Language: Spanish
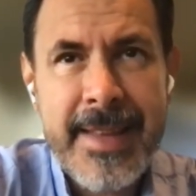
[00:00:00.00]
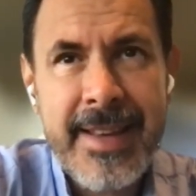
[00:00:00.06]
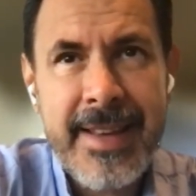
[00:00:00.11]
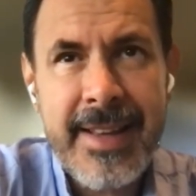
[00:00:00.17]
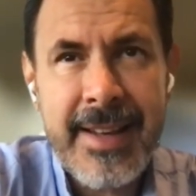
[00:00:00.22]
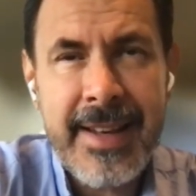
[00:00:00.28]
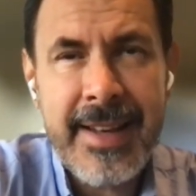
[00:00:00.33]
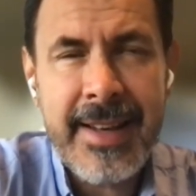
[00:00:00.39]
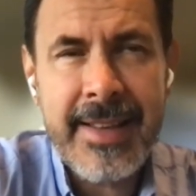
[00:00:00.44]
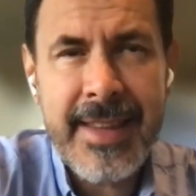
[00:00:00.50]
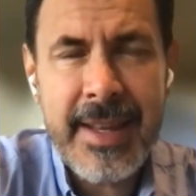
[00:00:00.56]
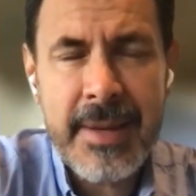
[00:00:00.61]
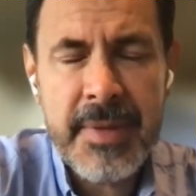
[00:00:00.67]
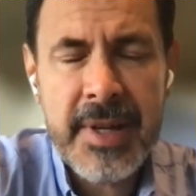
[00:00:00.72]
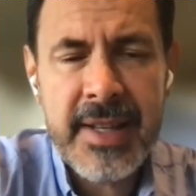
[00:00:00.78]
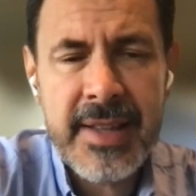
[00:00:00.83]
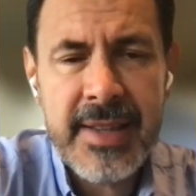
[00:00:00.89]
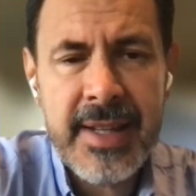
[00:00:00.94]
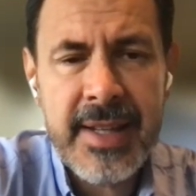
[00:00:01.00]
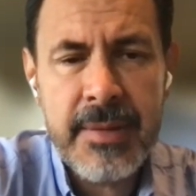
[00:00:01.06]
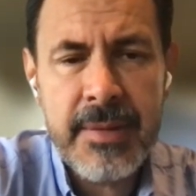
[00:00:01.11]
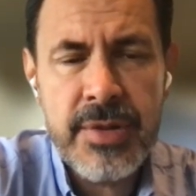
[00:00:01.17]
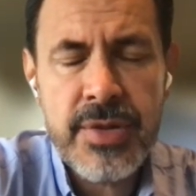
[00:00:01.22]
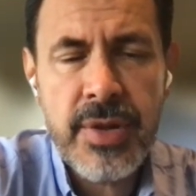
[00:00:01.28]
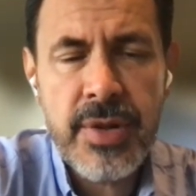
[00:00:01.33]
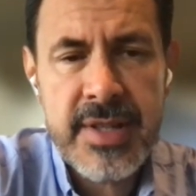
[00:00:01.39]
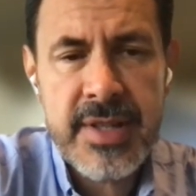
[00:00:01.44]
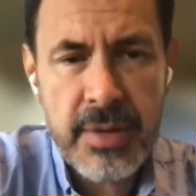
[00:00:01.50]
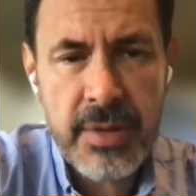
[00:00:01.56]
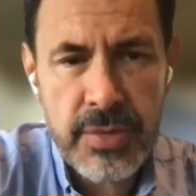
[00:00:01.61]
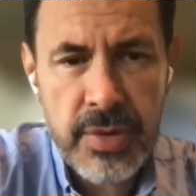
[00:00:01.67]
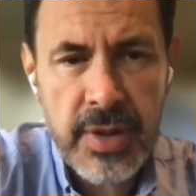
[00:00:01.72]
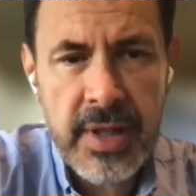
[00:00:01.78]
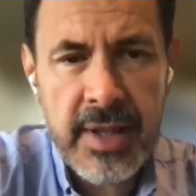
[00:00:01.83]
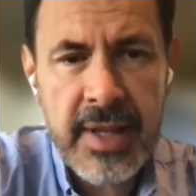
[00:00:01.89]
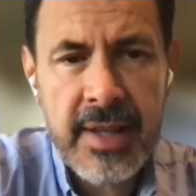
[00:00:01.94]
el tema que tenemos con las
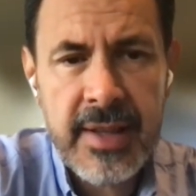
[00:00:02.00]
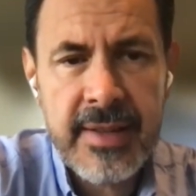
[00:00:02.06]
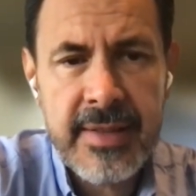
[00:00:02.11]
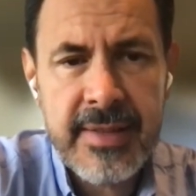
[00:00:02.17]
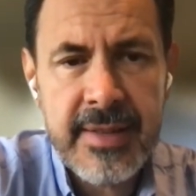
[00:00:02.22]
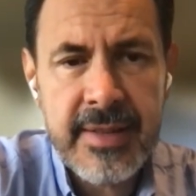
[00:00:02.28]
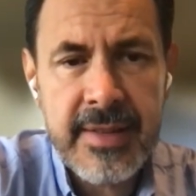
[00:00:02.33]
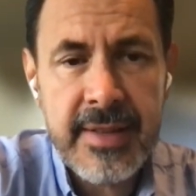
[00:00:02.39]
autoridades